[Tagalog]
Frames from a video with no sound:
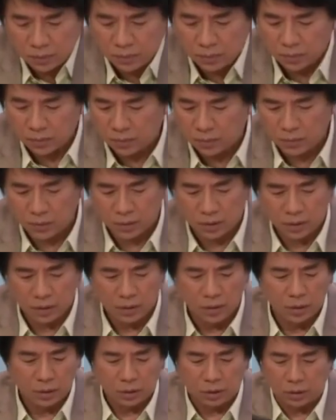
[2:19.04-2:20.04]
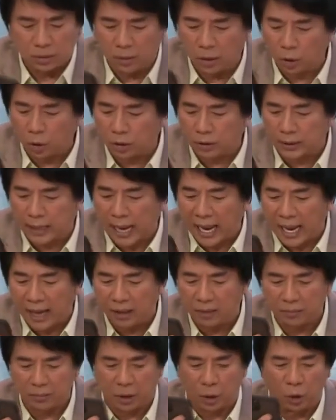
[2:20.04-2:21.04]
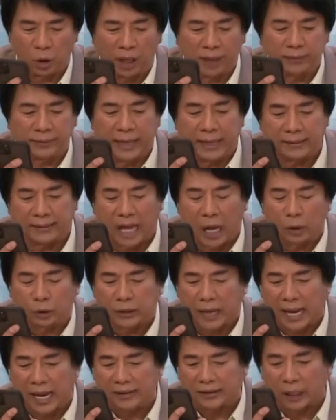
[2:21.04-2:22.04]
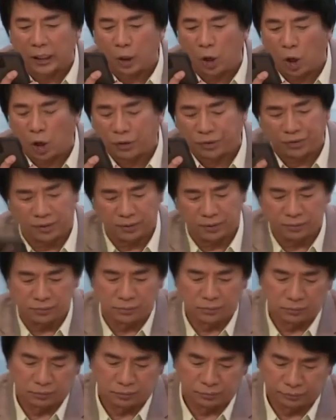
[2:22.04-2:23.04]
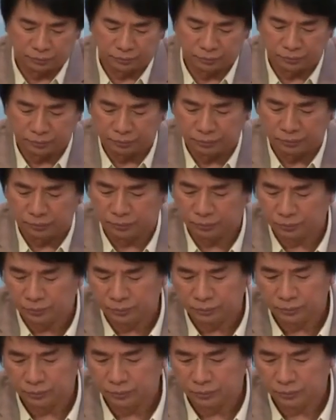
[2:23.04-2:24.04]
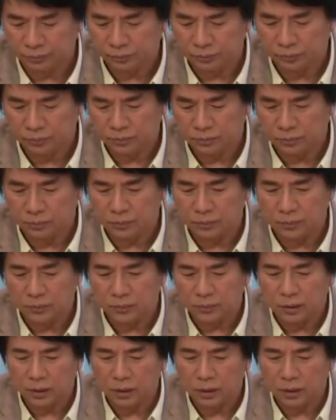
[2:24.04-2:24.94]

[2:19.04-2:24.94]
Ba? Sumagot ka. Meron kang 10,000. Sagot. Hello po, sir.